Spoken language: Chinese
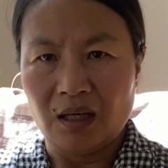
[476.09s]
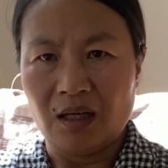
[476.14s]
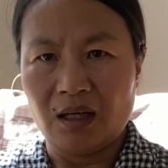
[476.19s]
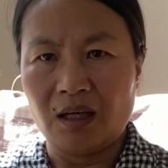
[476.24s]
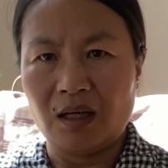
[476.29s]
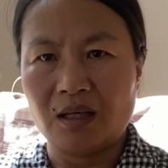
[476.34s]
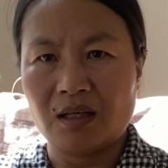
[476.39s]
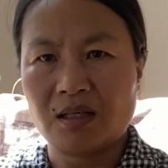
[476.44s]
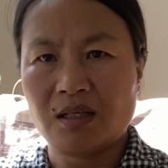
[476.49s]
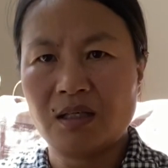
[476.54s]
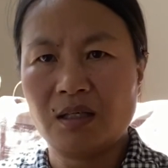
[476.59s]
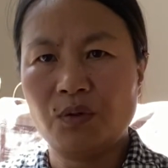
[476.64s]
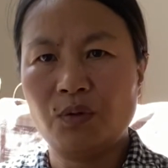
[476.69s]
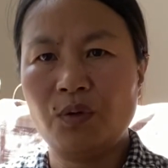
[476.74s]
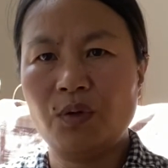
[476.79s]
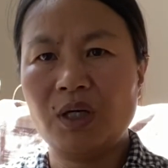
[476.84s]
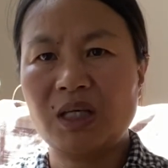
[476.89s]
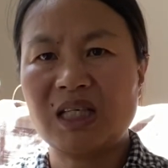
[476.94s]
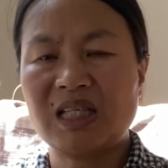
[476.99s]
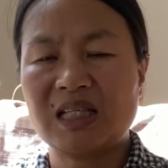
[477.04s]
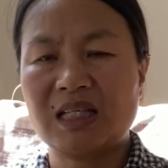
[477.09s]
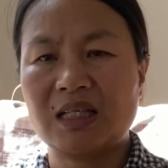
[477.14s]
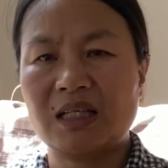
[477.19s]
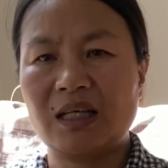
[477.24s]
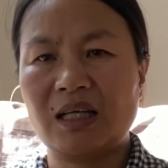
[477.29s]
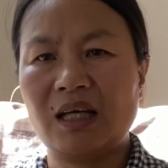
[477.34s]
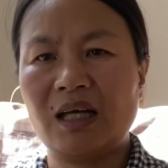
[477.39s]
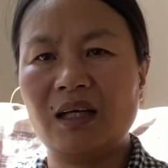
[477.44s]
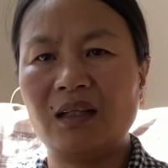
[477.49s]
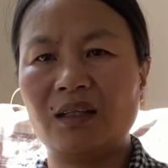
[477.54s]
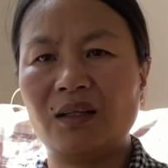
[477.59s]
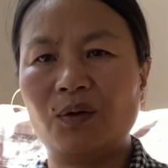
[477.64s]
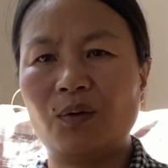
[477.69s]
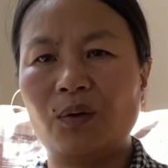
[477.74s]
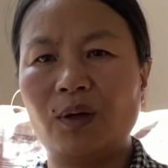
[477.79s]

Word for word: 呃，生活质量的